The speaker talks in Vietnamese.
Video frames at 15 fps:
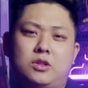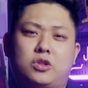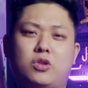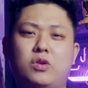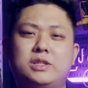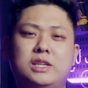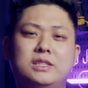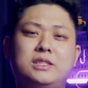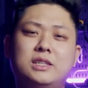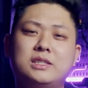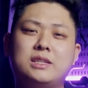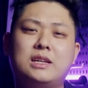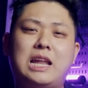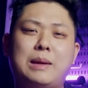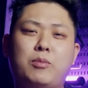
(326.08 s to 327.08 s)
tôi xin trích
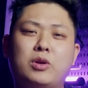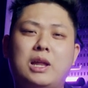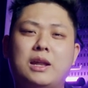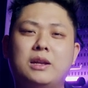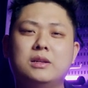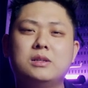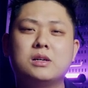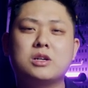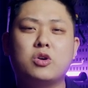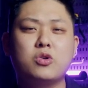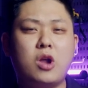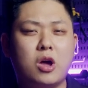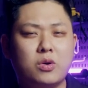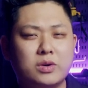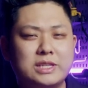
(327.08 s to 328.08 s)
dẫn lại một lần nữa câu
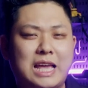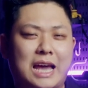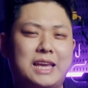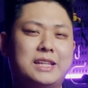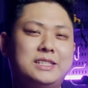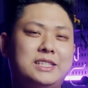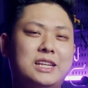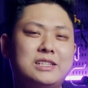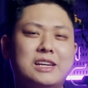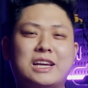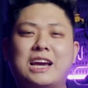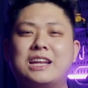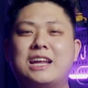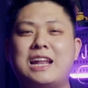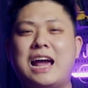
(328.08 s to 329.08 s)
nói của nhà hiền triết người
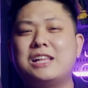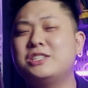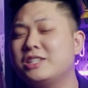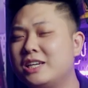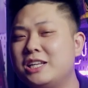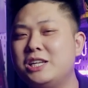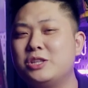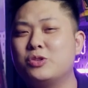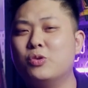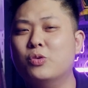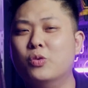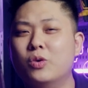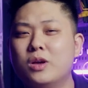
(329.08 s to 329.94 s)
canada trước khi đi tù